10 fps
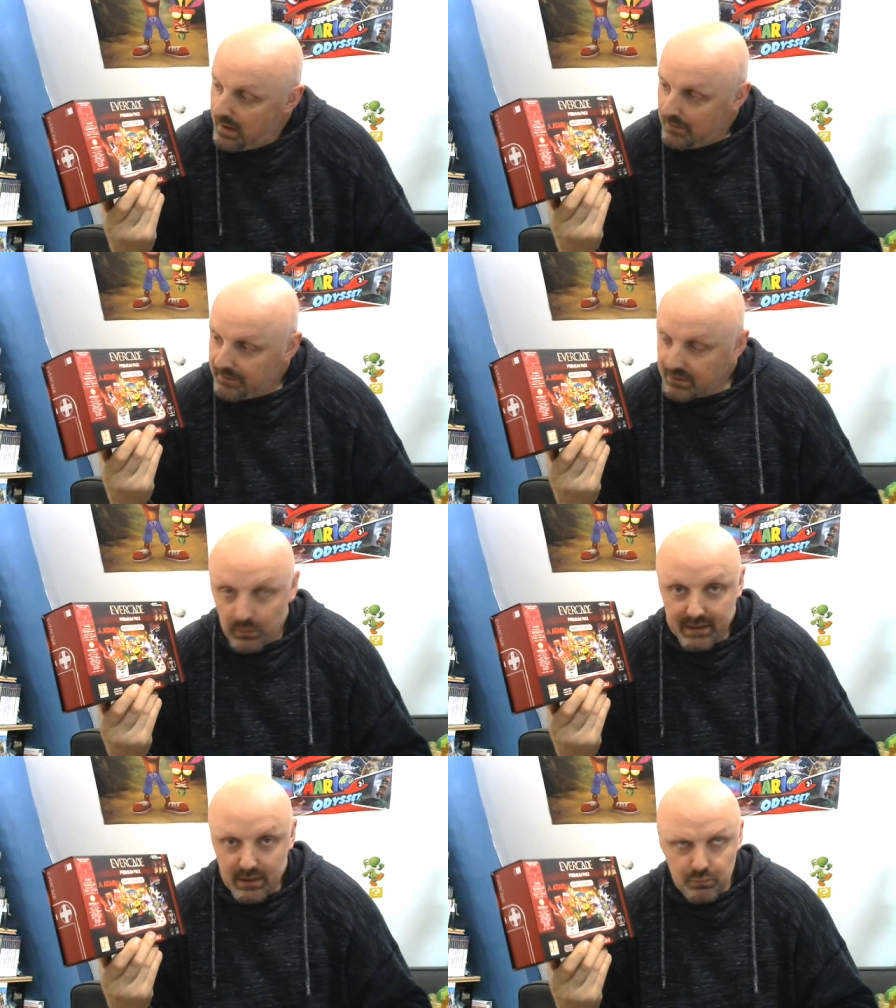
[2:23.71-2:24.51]
avec
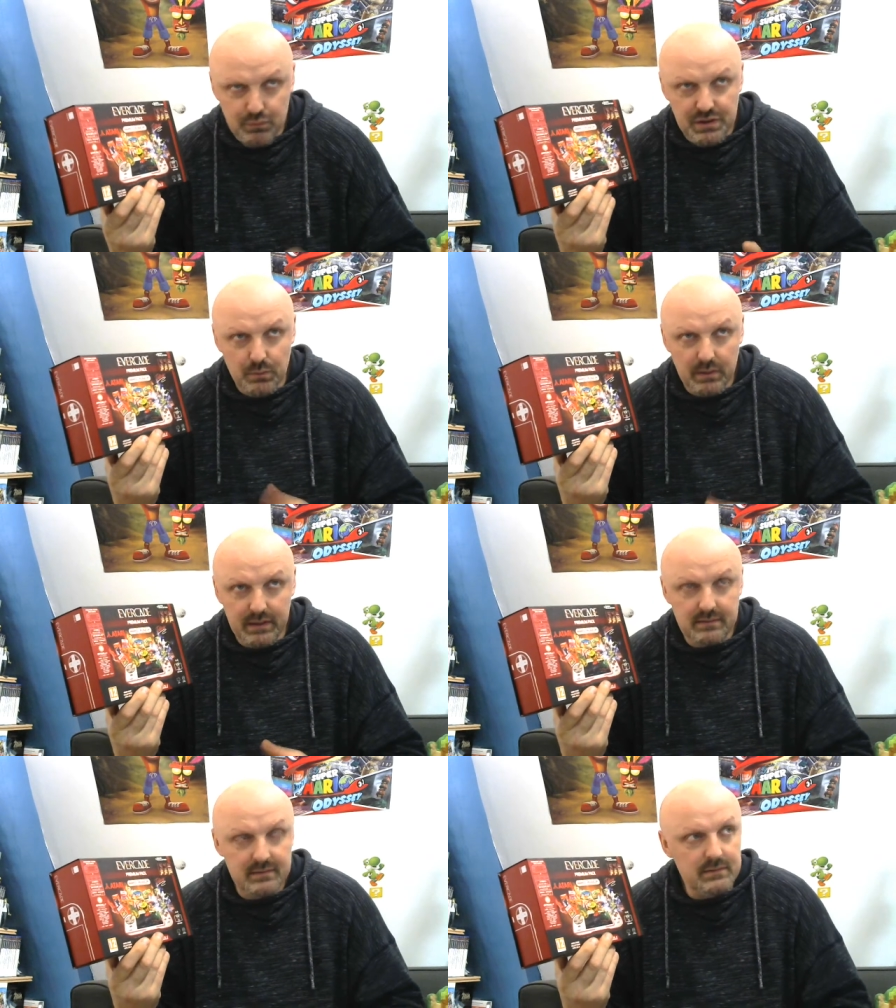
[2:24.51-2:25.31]
trois cartouches, sinon elle
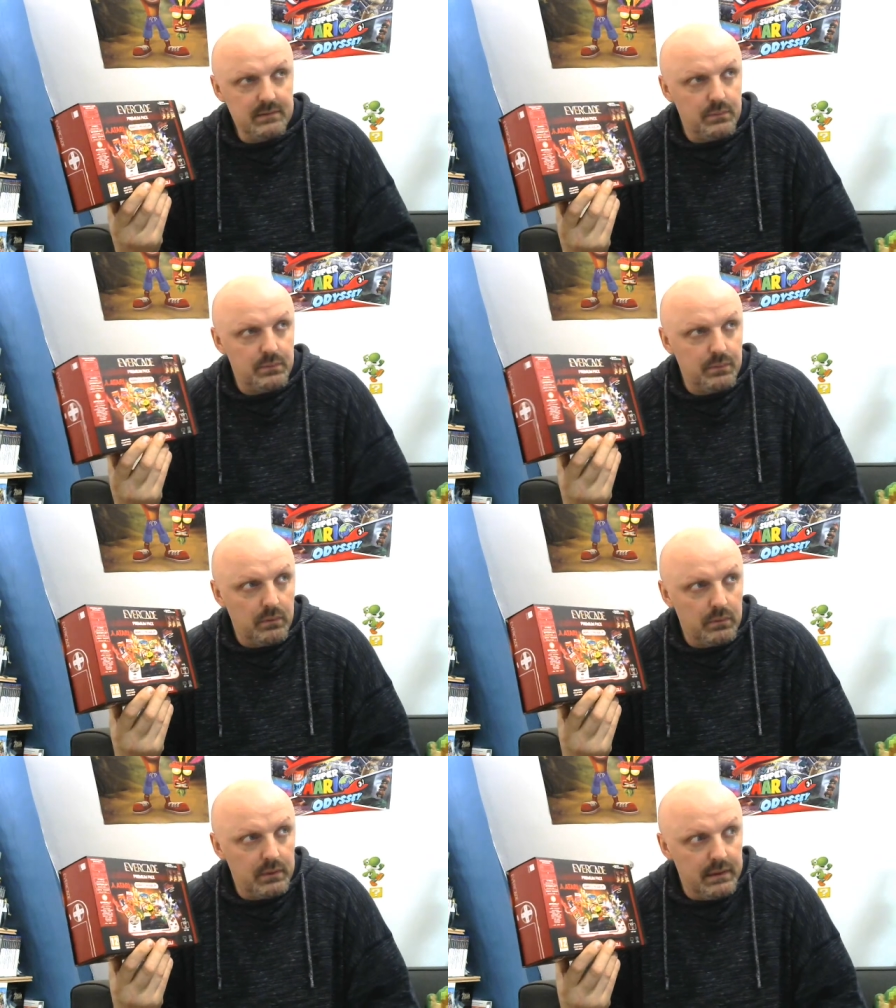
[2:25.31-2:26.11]
existe
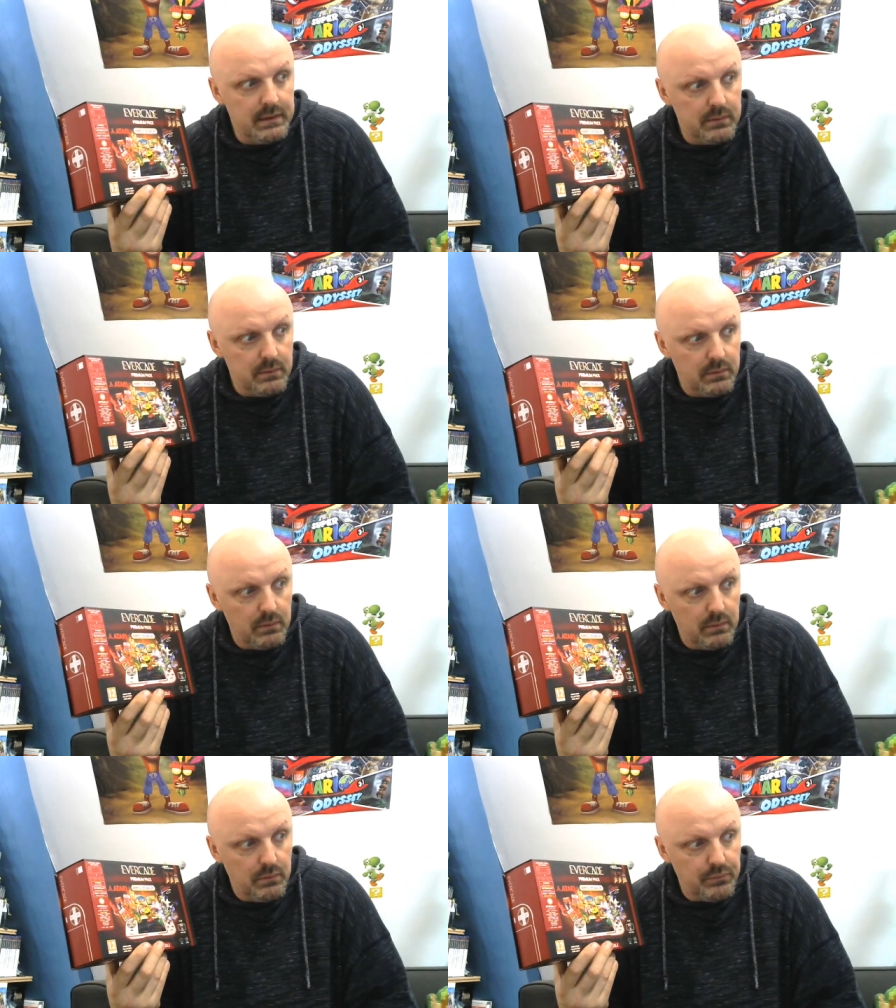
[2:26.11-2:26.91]
dans les
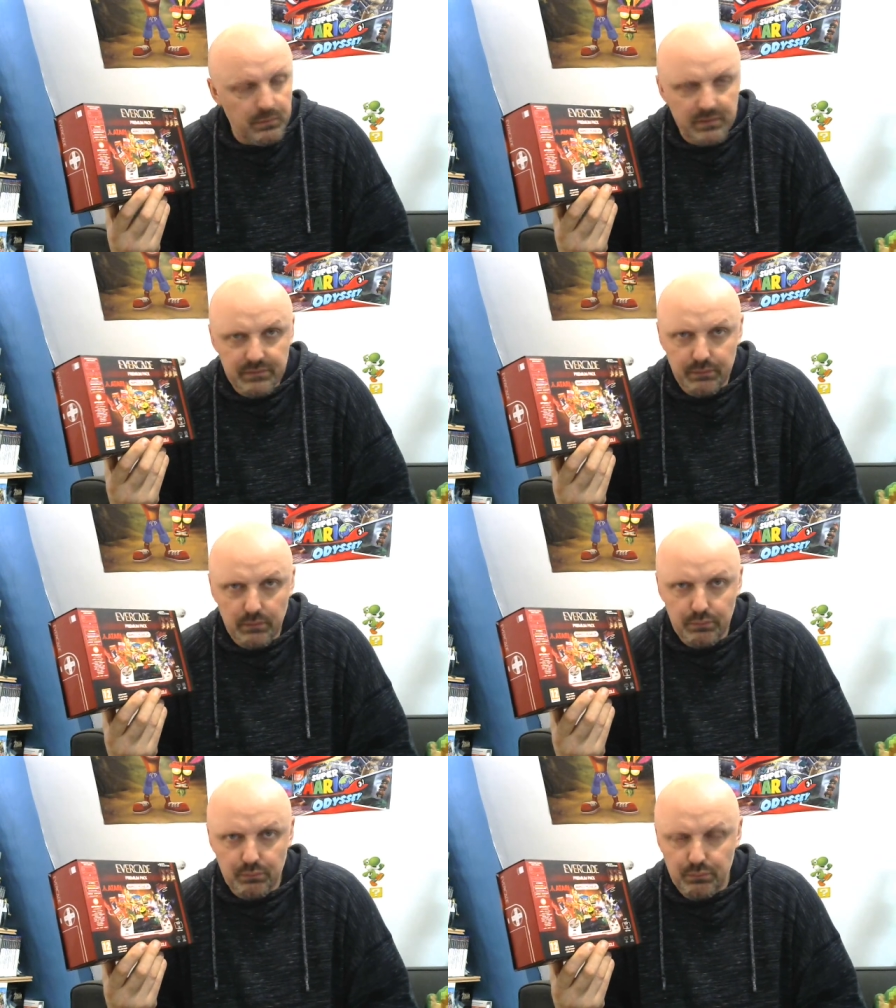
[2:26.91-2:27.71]

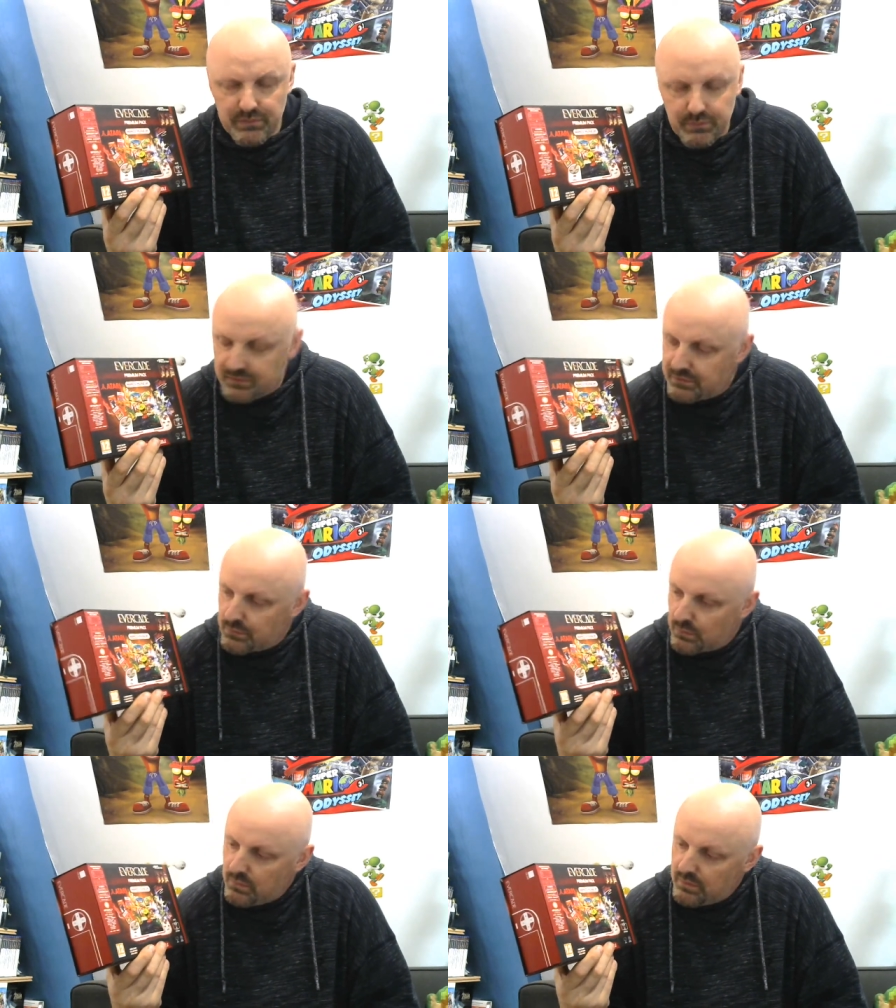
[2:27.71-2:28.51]
60 euh, ou 70
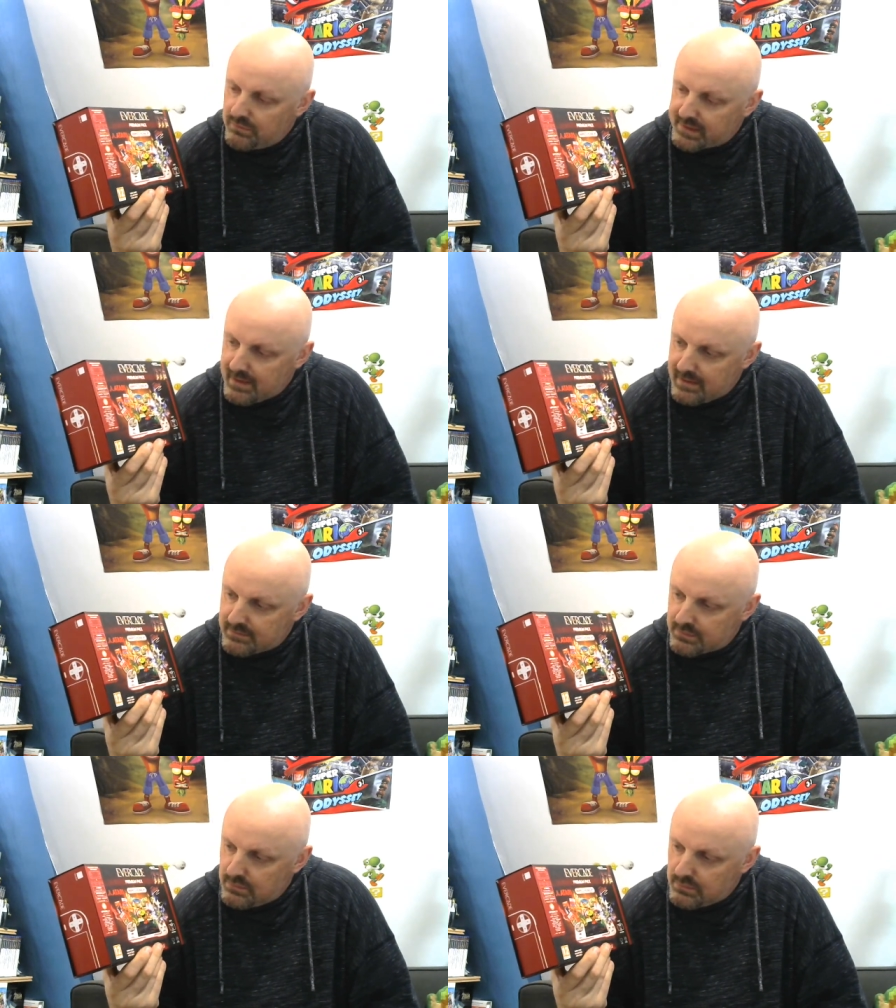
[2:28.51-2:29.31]
euros avec un
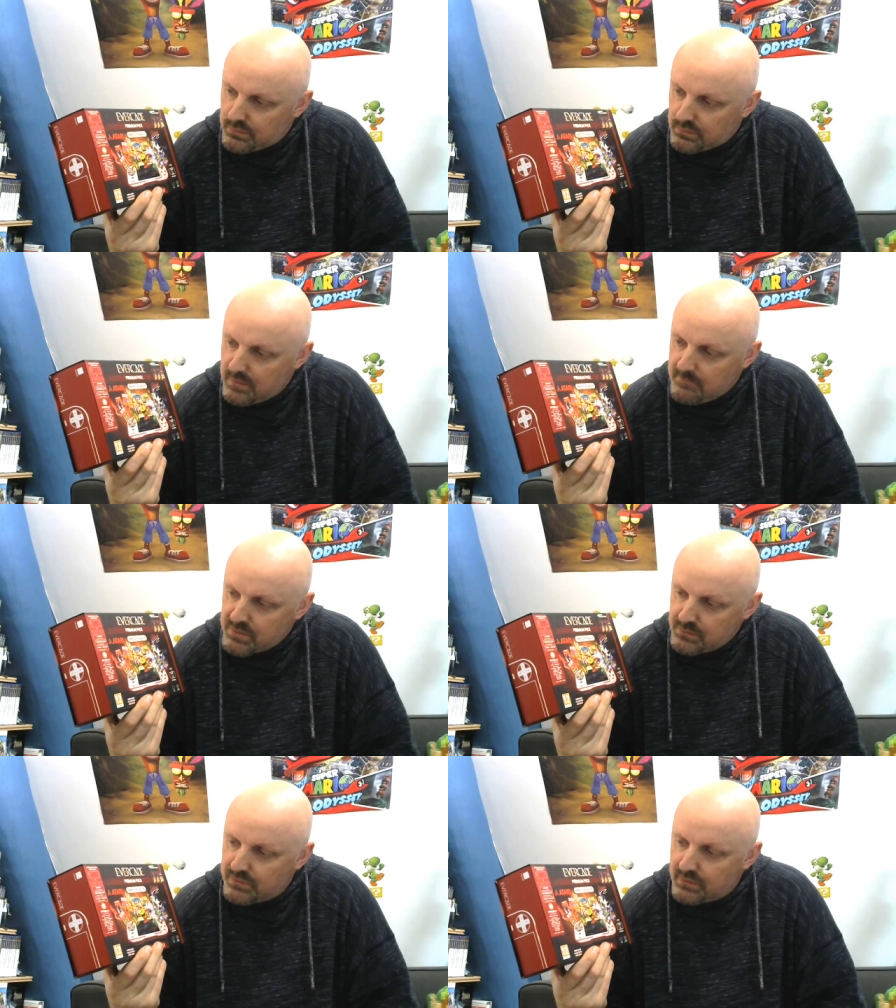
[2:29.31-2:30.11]
seul, euh,
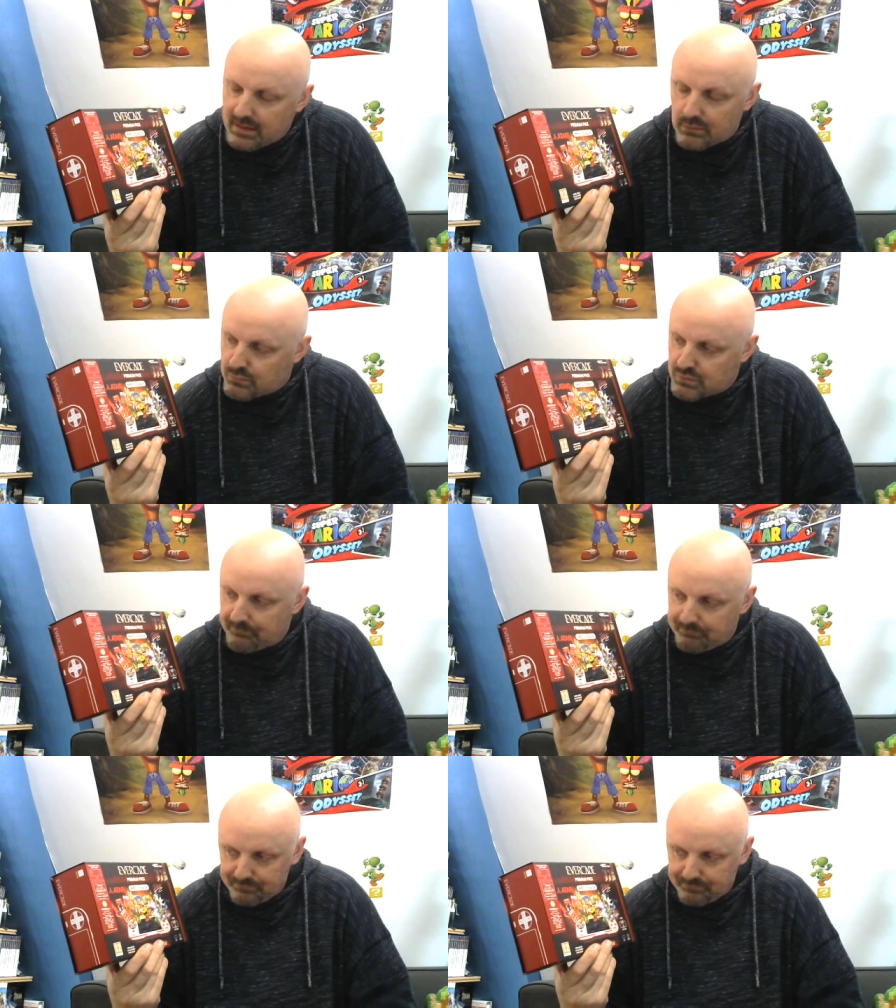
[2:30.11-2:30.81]
une seule cartouche.